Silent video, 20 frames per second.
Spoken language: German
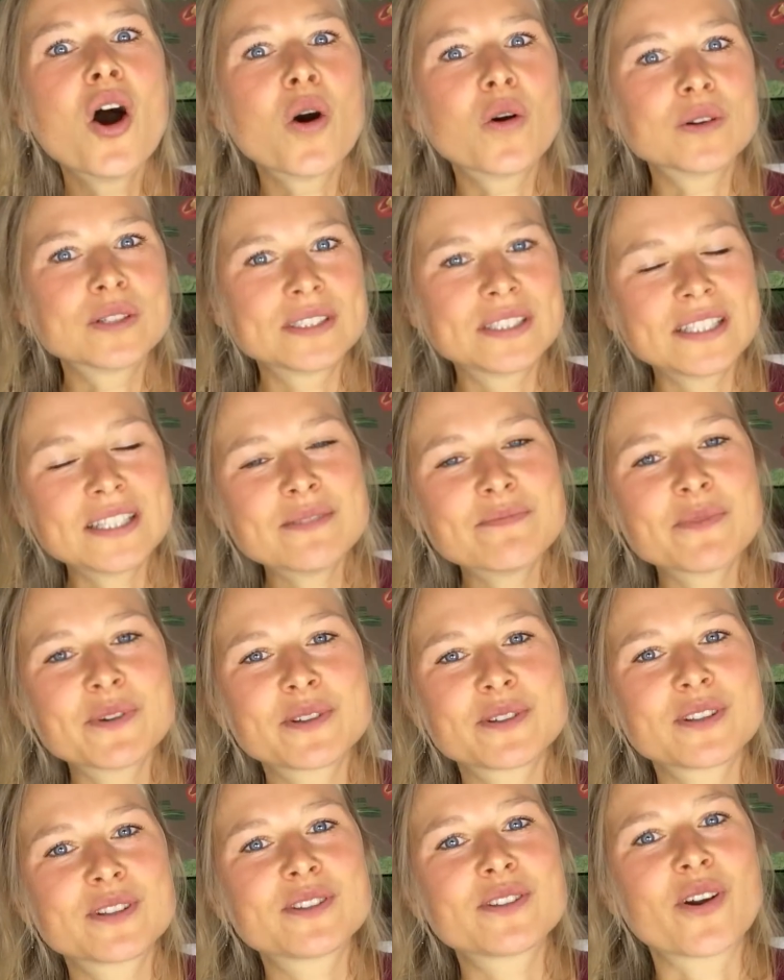und die
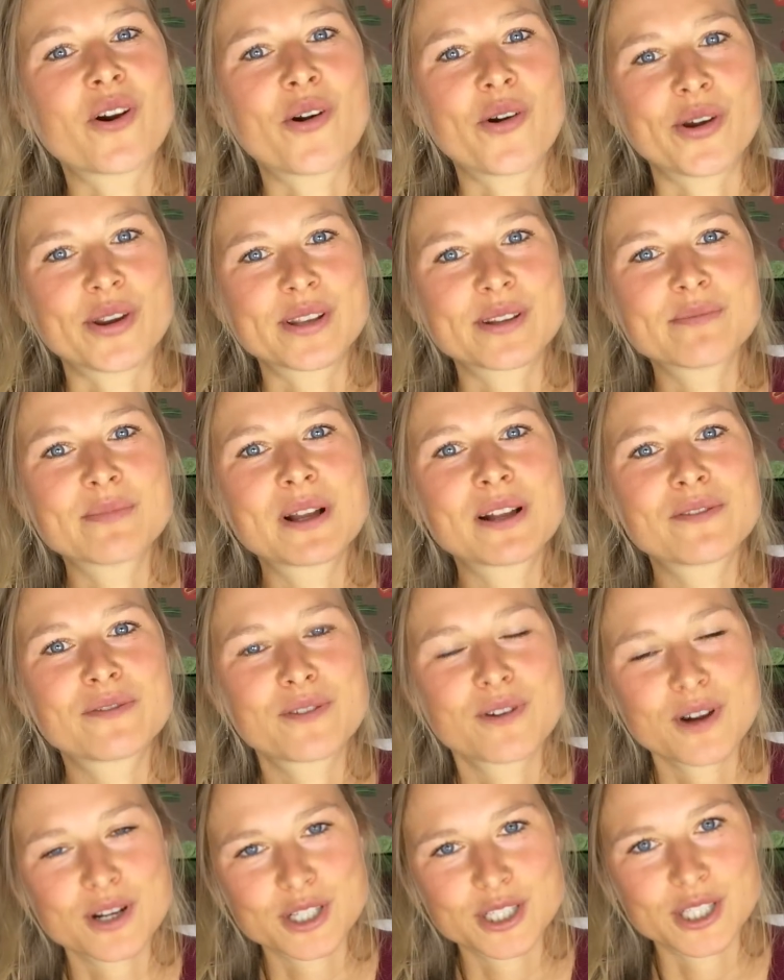möchte ich dir heute mal
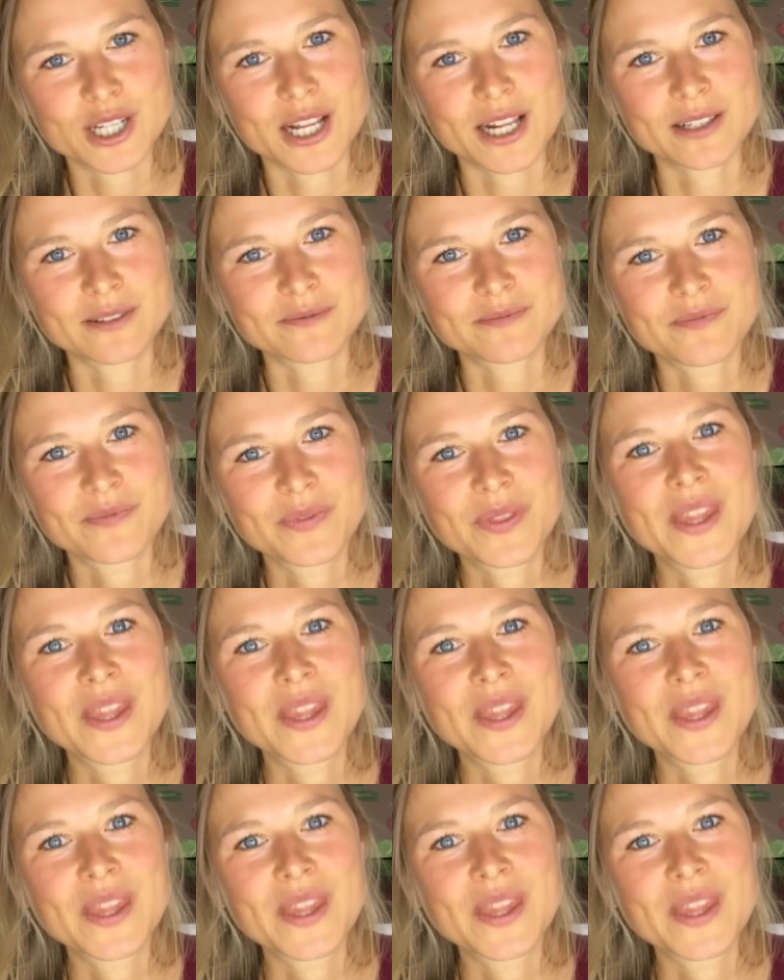vorstellen.